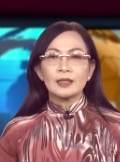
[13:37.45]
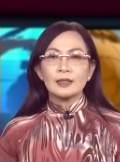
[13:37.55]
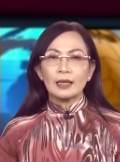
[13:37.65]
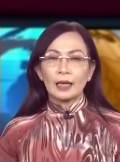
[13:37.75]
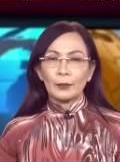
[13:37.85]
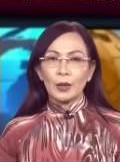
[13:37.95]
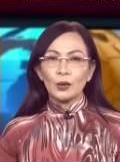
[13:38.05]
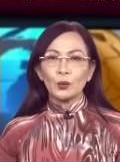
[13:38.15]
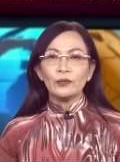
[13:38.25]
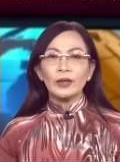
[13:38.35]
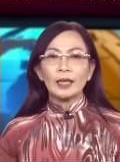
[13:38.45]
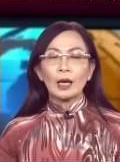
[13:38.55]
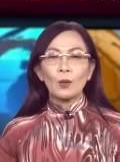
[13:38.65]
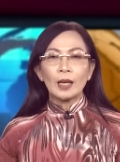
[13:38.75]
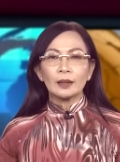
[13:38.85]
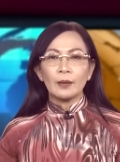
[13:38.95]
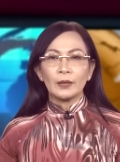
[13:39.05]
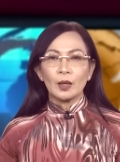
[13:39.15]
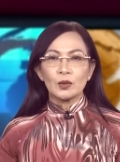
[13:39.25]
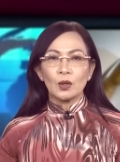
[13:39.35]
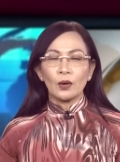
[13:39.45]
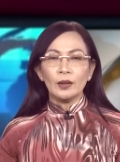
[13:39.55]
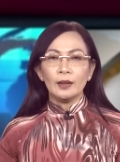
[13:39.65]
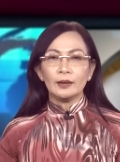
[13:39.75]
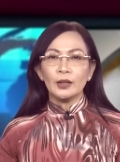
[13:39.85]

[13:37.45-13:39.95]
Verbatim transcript: Xin cảm ơn quý vị đã quan tâm theo dõi.